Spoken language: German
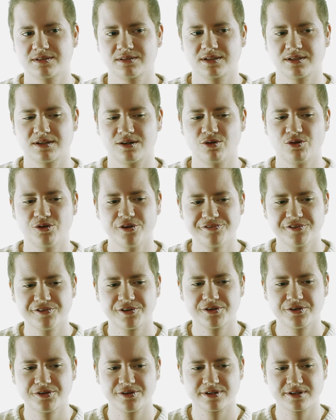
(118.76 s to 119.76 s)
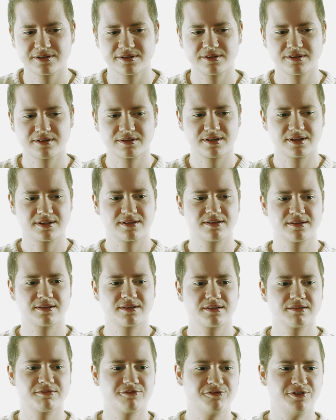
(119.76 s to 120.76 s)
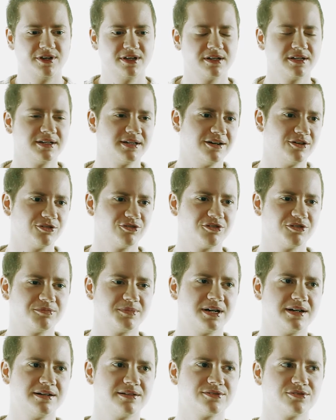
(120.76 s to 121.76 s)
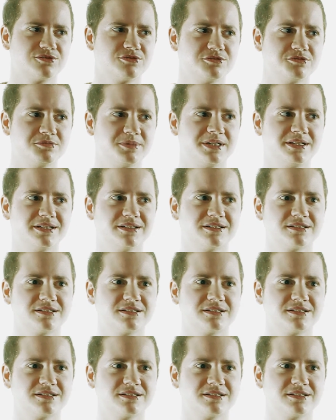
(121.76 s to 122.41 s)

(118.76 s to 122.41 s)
dann auch häufiger hört, ist, dass viele ja auch nochmal so über ihre